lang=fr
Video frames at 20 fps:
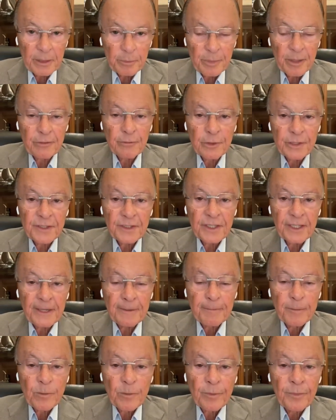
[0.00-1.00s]
je vais vous
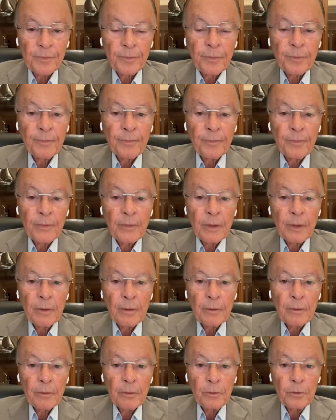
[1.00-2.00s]
expliquer ici.
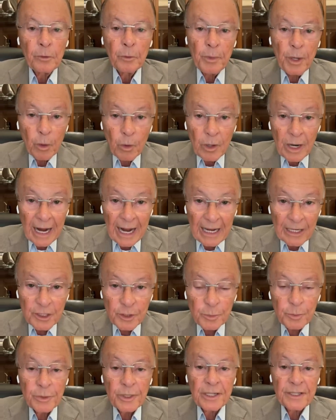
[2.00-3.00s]

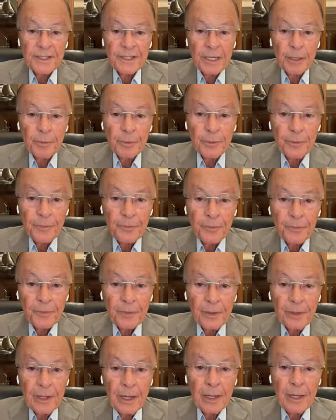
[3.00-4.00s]
Dans mon cas, par
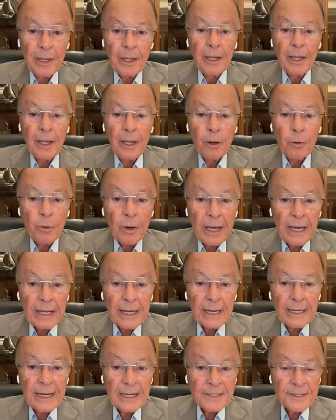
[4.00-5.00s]
exemple,
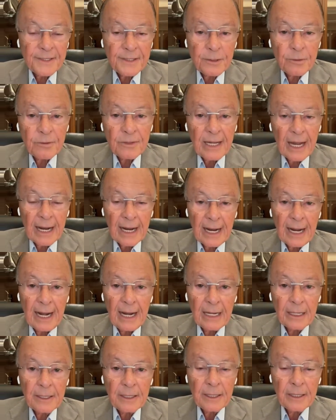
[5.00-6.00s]
j'étais
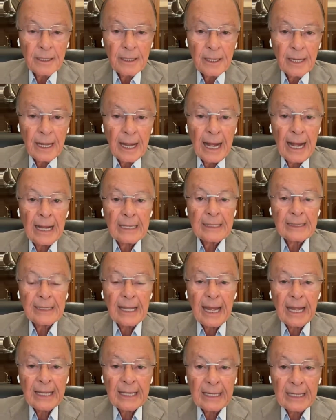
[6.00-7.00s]
né de la chair
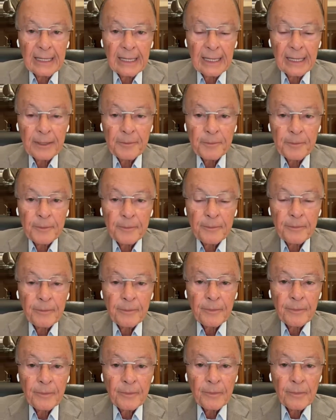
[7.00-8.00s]

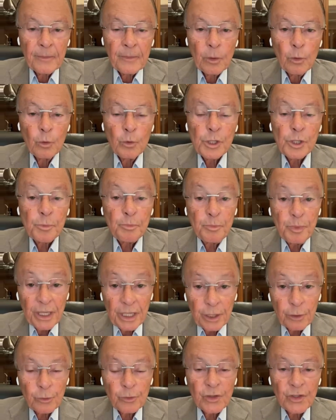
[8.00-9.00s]
jusqu'au jour
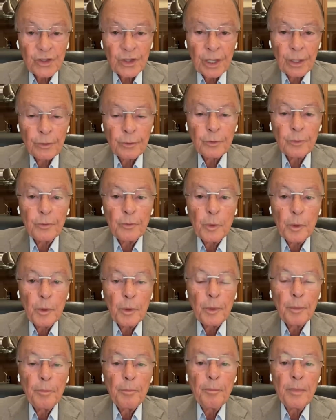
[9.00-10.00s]
où le
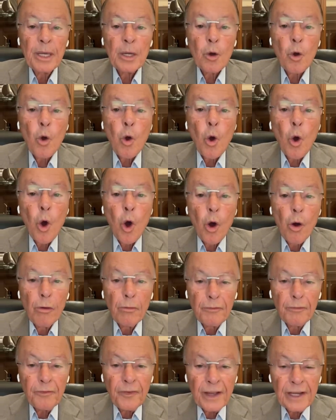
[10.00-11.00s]
Saint-Esprit
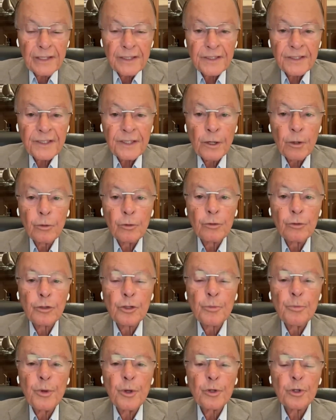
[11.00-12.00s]
m'a
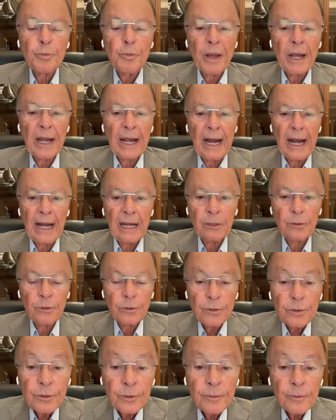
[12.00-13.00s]
convaincu de mes
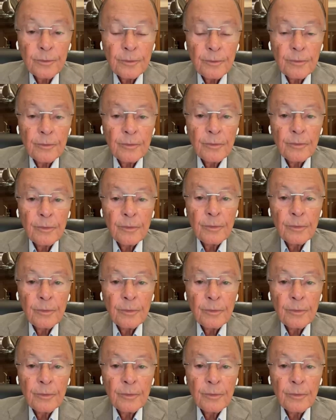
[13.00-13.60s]
péchés